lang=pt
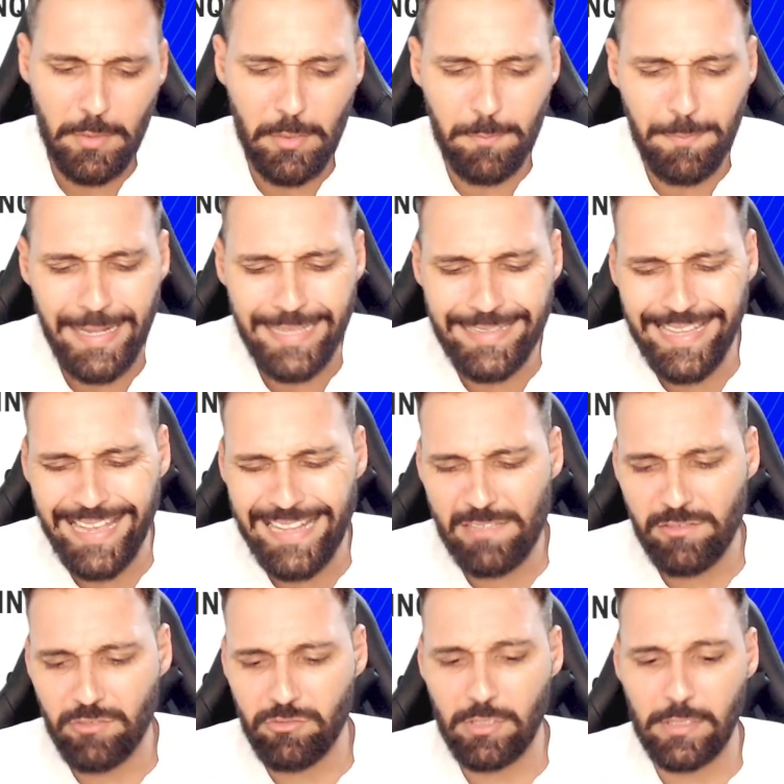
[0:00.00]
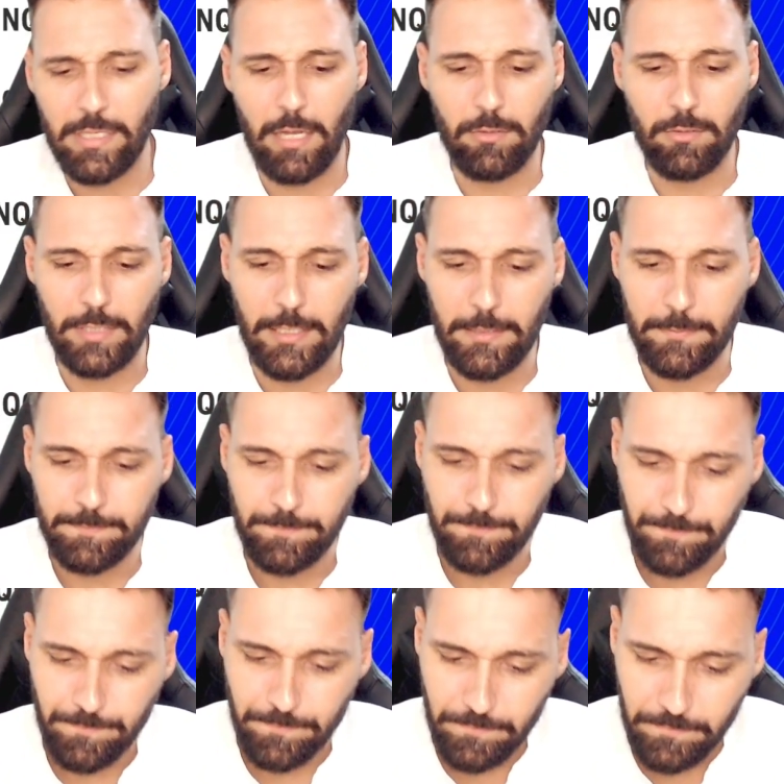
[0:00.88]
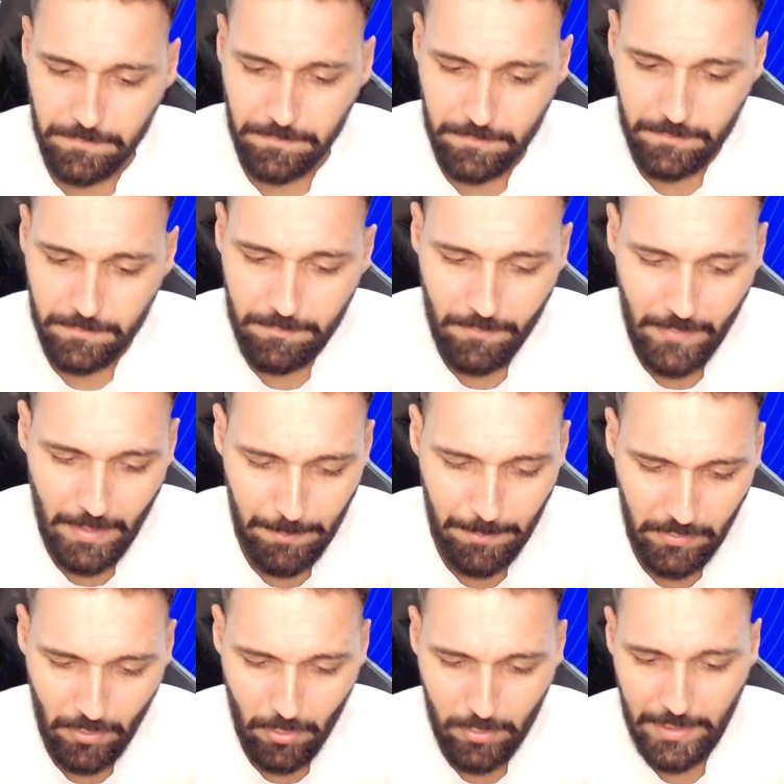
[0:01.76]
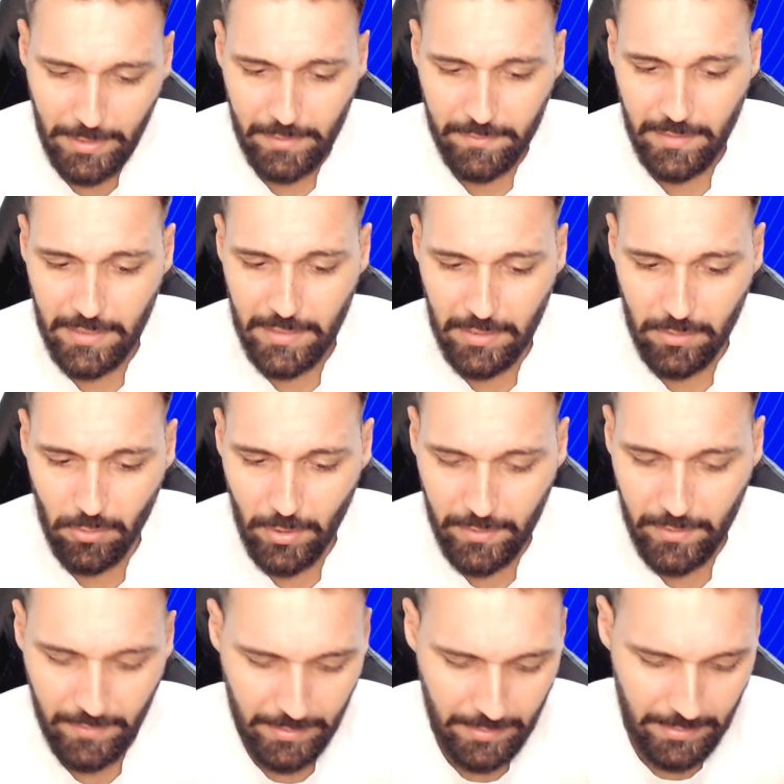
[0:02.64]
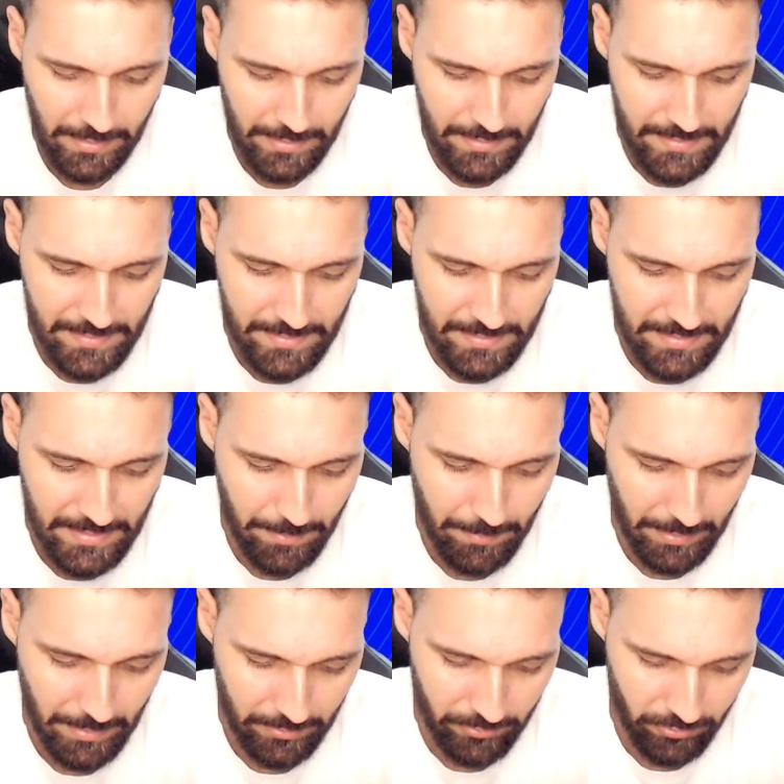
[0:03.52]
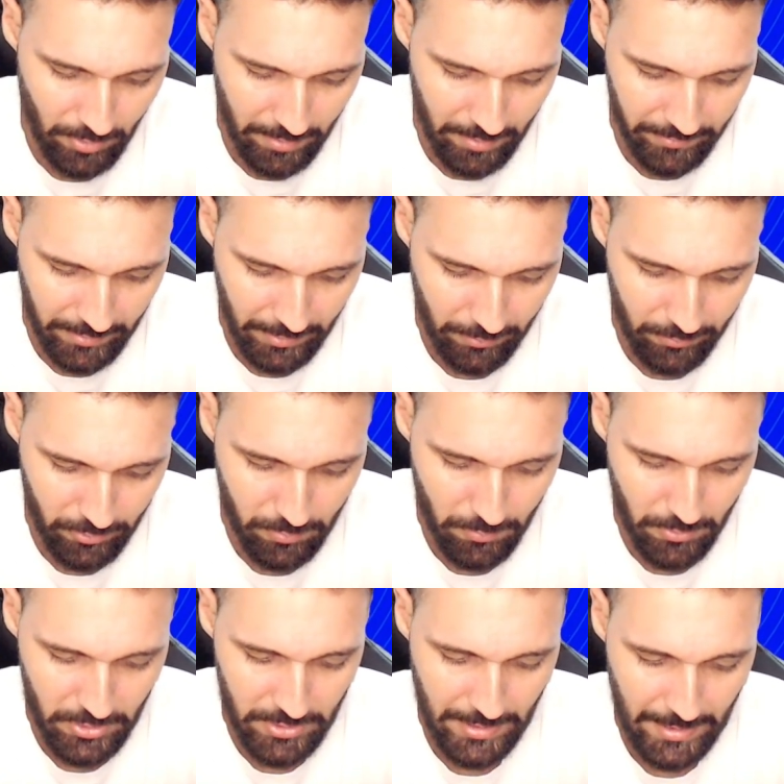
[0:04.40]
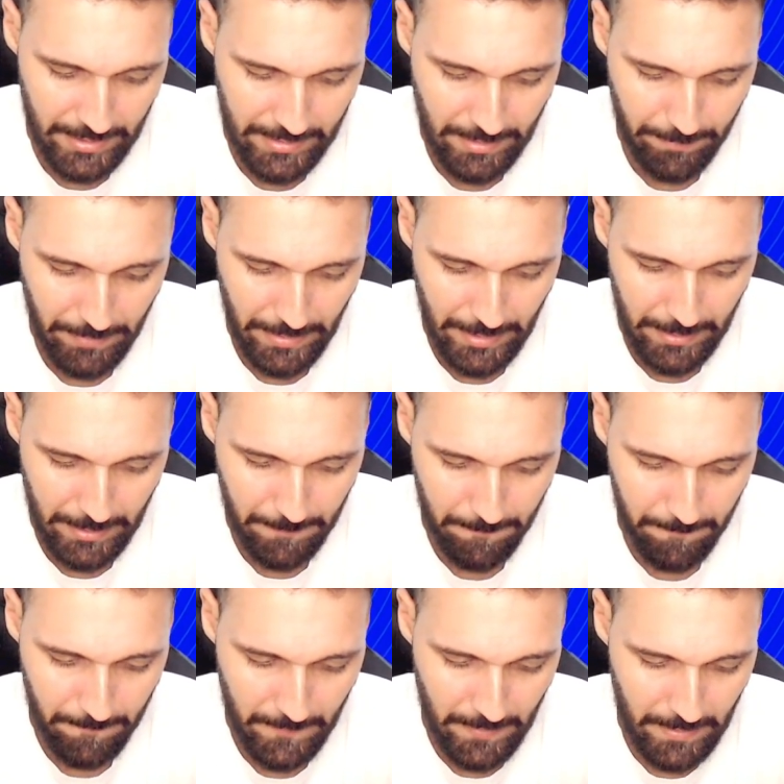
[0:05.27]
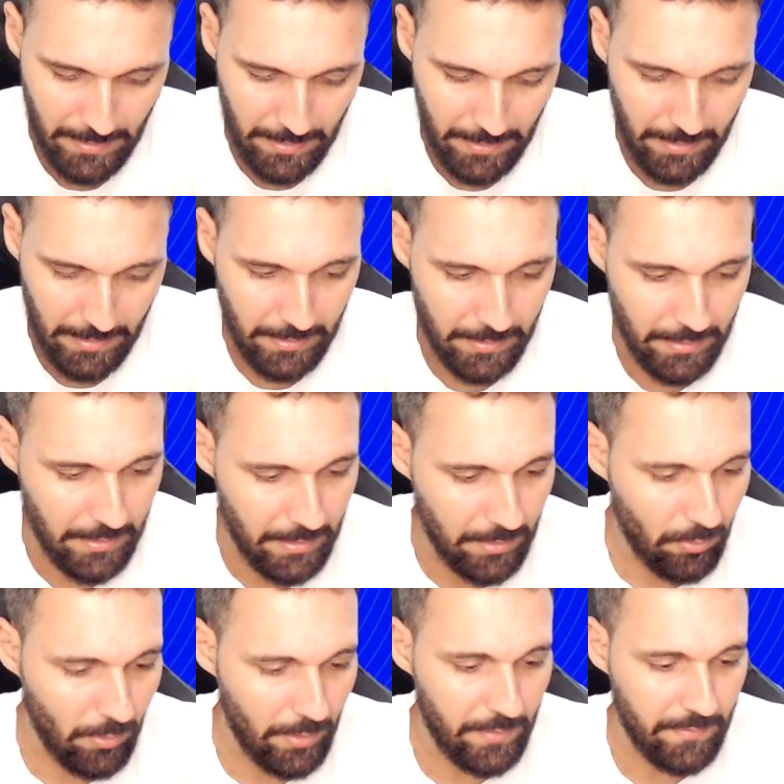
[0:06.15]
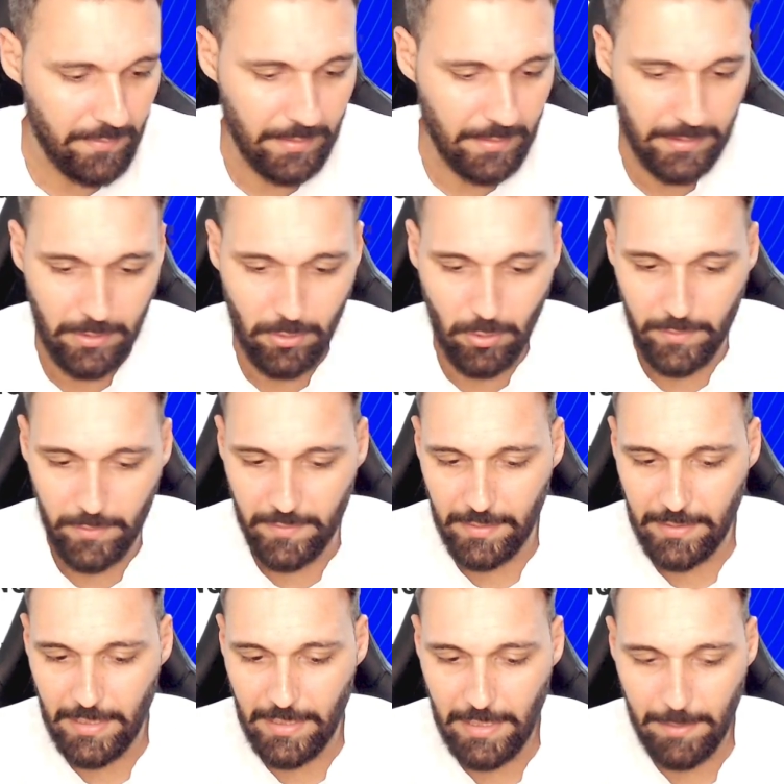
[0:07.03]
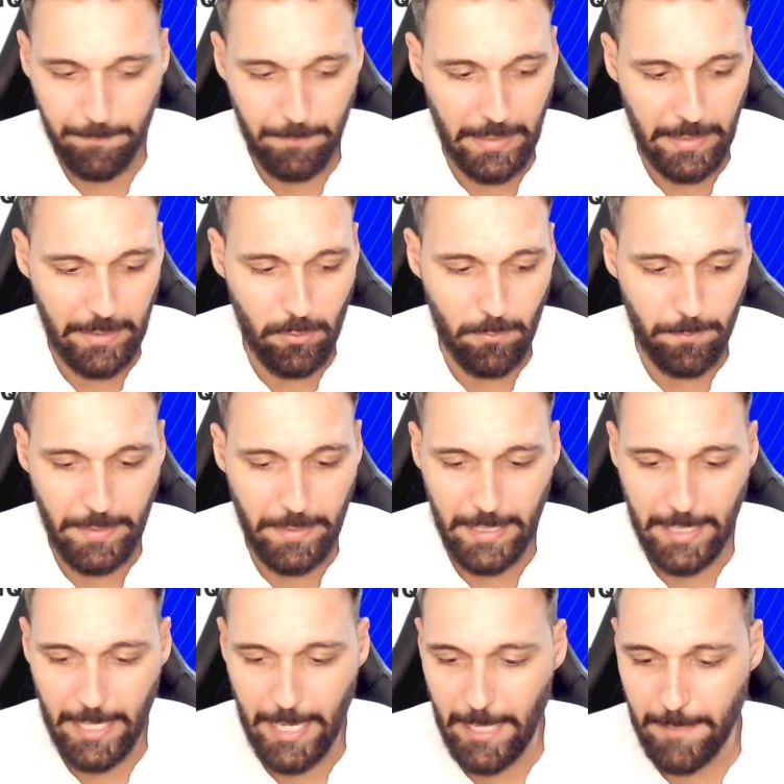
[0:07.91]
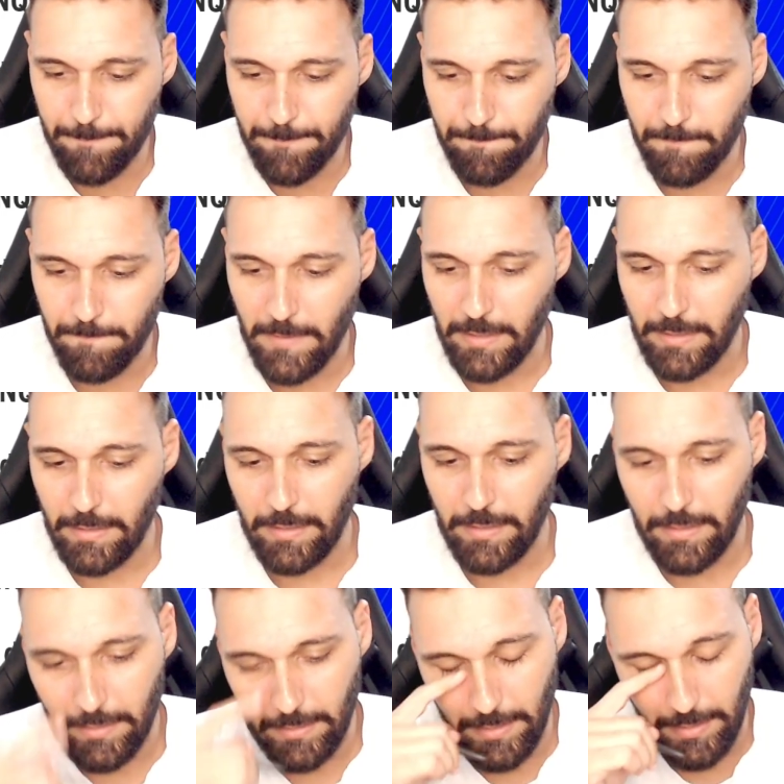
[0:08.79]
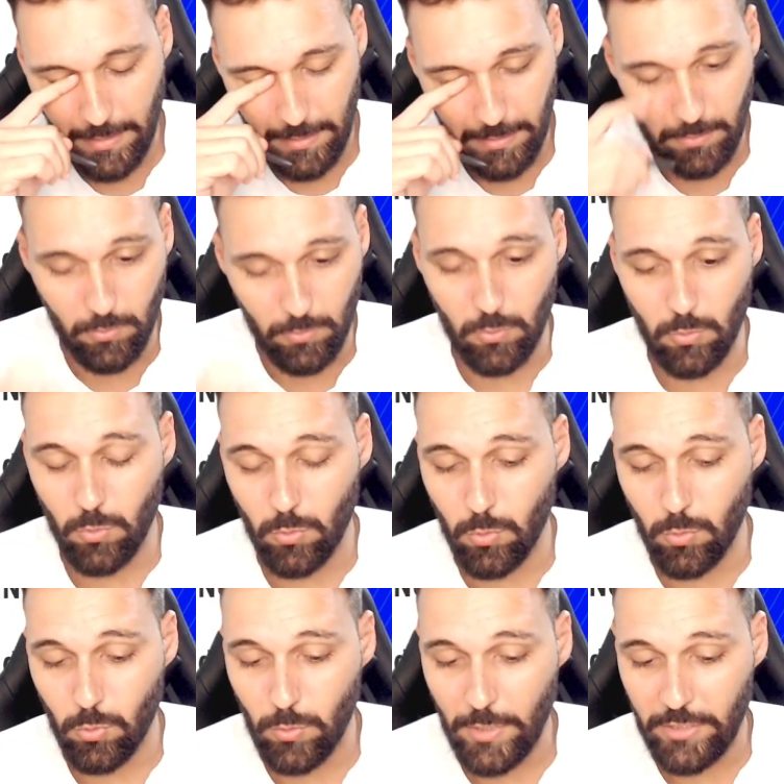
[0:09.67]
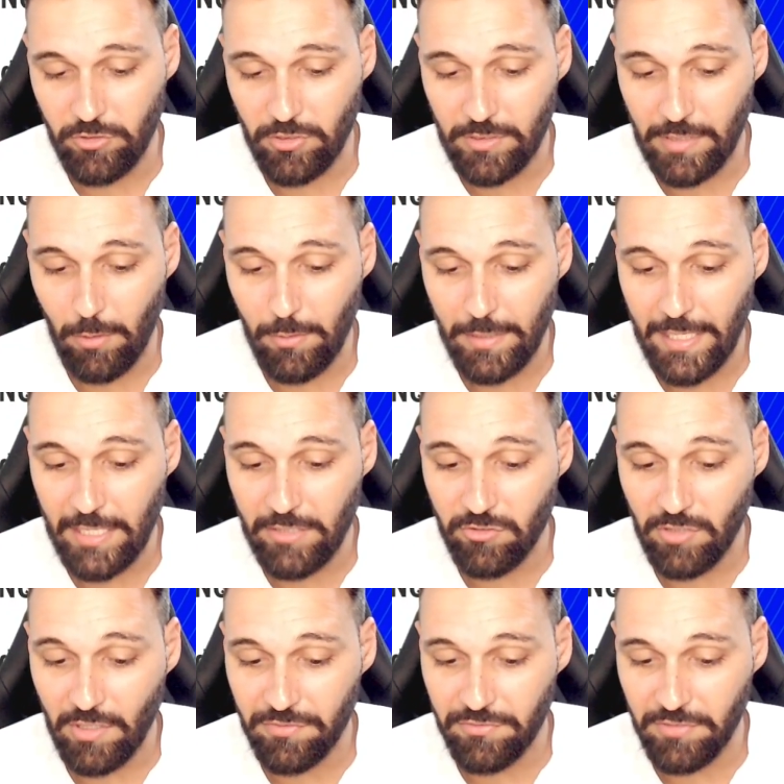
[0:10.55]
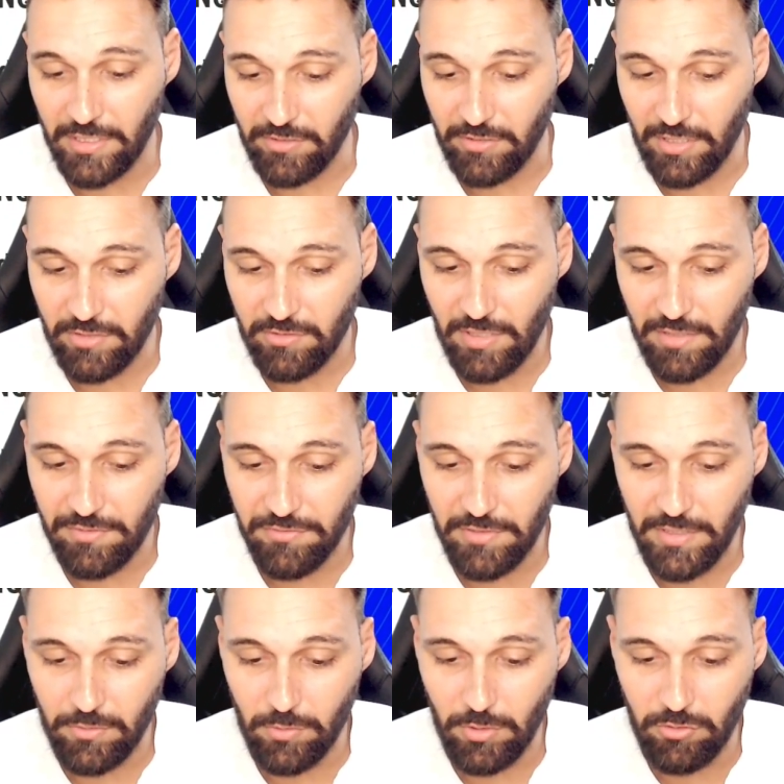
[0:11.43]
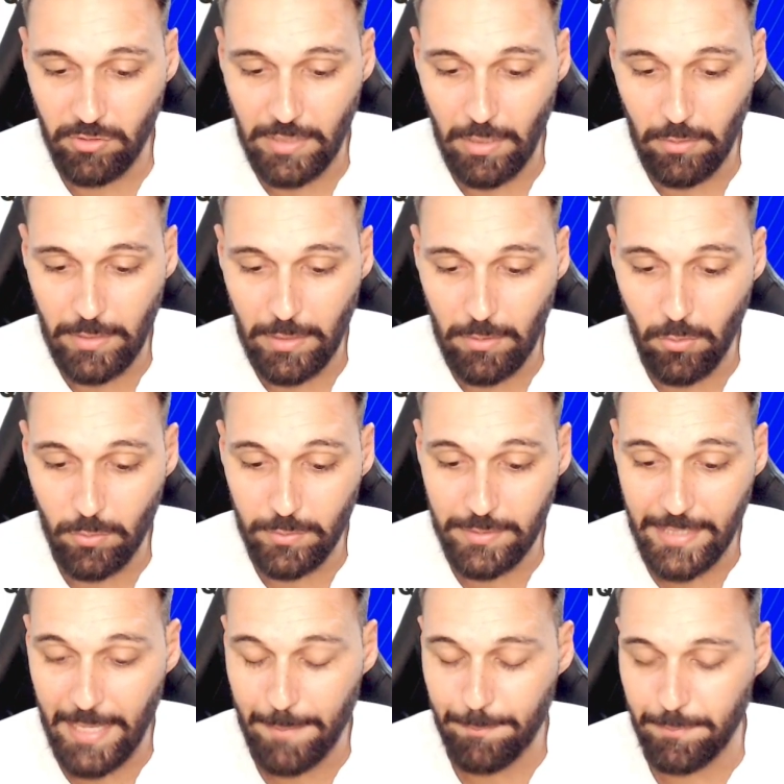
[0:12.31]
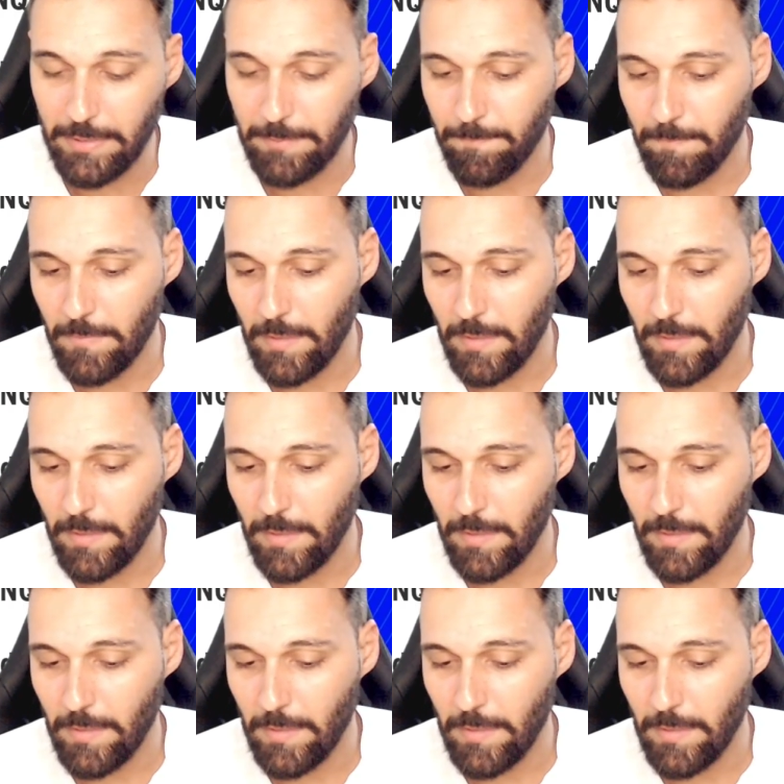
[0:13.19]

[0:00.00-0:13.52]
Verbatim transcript: primeiro para a análise total, né? Pessoal, eu quero que você ignore isso aqui em cima, jovem. vou te mostrar aqui, peraí. Ignore isso aqui, ó. Isso aqui era para eu pegar né, o, o edital que a gente já fez. A gente já fez o edital da Condep,